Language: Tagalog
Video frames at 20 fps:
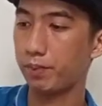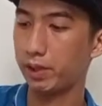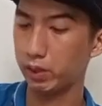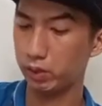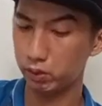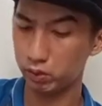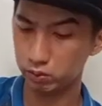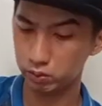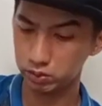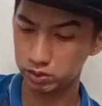
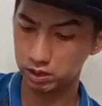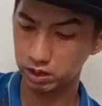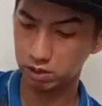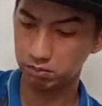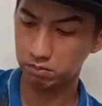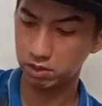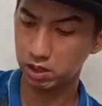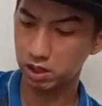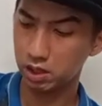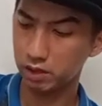Pero
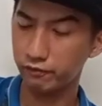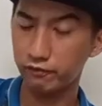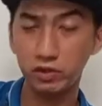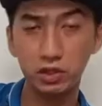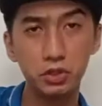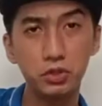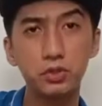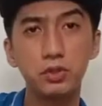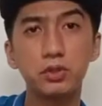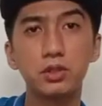sa mga
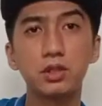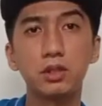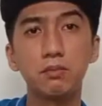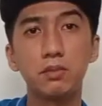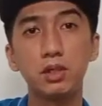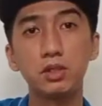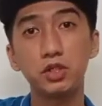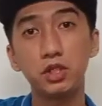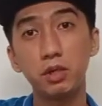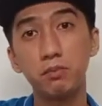features
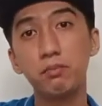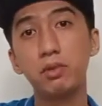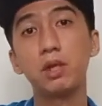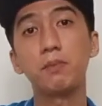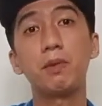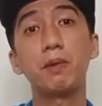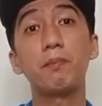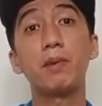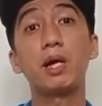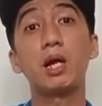naman,
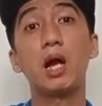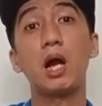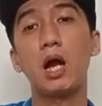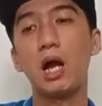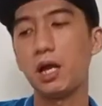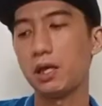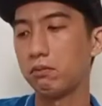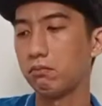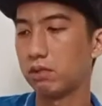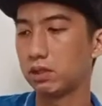syempre may
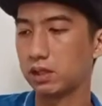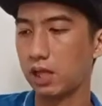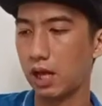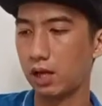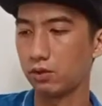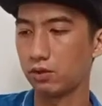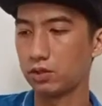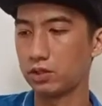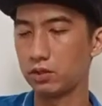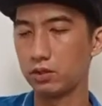pagkakaiba
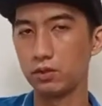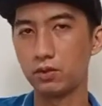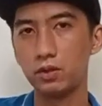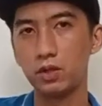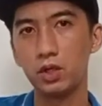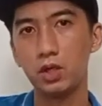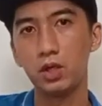tayo dun.